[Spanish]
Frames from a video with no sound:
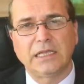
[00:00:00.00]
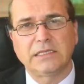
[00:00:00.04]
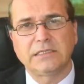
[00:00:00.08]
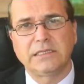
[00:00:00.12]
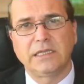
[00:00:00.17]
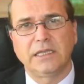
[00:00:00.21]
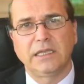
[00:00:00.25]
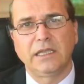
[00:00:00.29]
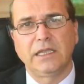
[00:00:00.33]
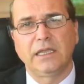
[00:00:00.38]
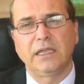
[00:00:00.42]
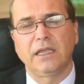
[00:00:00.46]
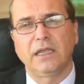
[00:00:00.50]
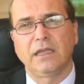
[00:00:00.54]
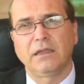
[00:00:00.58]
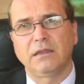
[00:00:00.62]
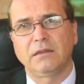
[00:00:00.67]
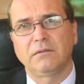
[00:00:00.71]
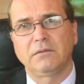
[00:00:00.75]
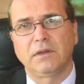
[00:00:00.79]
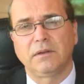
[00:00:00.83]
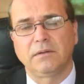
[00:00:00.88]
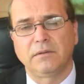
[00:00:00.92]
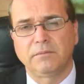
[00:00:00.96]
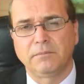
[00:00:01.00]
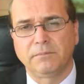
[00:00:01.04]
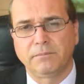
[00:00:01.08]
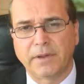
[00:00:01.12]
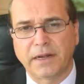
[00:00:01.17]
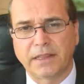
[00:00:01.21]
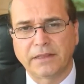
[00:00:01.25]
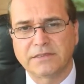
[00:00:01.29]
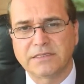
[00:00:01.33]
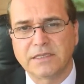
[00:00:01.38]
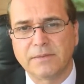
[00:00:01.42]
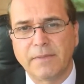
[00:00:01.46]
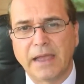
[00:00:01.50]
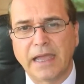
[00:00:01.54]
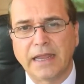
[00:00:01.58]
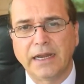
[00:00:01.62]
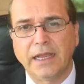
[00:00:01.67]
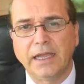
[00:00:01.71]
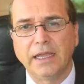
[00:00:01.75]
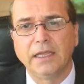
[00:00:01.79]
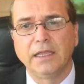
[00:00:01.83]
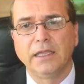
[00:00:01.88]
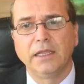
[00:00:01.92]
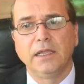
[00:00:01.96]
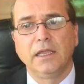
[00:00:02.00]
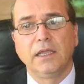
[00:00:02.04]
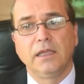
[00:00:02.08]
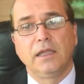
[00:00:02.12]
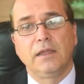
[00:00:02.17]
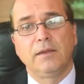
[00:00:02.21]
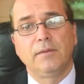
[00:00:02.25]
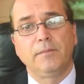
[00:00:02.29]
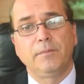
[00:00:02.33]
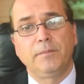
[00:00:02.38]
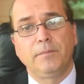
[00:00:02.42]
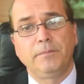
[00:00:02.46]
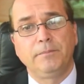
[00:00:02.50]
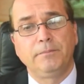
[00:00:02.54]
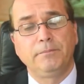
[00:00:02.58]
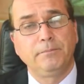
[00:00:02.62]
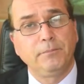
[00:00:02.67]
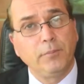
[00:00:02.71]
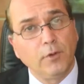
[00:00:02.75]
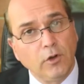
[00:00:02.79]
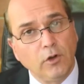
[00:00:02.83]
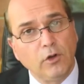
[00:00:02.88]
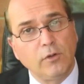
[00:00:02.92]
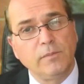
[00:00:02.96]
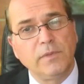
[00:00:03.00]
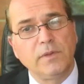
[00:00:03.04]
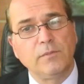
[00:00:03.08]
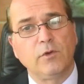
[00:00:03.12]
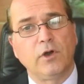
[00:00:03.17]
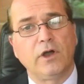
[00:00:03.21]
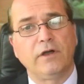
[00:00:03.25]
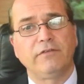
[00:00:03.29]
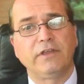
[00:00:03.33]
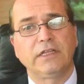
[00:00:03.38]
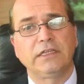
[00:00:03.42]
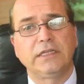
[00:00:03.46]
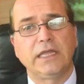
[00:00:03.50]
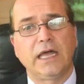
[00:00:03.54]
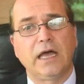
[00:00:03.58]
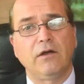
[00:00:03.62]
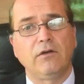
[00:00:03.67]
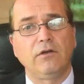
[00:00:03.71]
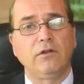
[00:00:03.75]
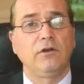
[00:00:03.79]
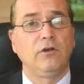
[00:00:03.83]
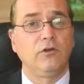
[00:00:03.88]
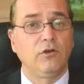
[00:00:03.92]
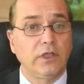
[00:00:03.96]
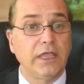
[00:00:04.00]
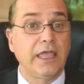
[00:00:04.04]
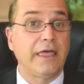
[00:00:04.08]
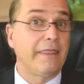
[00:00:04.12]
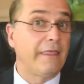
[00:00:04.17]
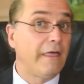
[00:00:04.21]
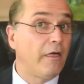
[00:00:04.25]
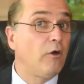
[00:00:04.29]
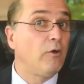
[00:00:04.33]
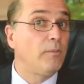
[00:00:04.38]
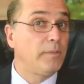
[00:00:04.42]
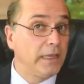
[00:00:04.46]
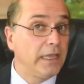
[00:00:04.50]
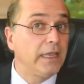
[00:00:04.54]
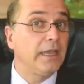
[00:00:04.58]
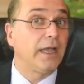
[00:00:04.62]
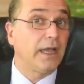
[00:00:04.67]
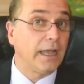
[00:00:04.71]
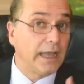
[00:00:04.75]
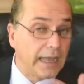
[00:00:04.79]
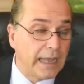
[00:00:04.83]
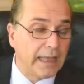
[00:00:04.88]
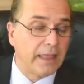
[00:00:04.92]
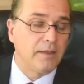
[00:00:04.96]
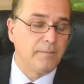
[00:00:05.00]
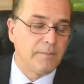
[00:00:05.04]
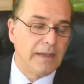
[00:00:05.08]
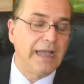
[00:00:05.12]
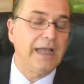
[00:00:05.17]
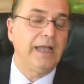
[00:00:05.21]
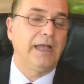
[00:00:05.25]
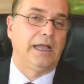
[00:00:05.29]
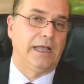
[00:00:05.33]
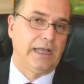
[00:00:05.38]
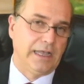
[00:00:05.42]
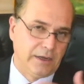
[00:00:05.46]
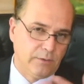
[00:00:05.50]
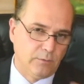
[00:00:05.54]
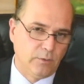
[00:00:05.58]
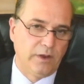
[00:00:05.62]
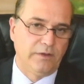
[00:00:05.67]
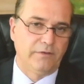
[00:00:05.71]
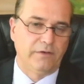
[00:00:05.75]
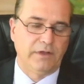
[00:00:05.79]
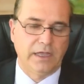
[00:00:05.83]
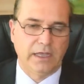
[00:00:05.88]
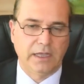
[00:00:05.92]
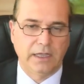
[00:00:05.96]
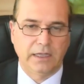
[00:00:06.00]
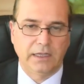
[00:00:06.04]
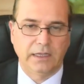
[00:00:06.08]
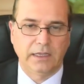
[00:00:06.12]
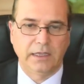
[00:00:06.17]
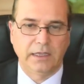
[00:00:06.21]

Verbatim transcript: hace eh, un par de semanas por los mismos afectados, lo que ha dado pie además a nuevas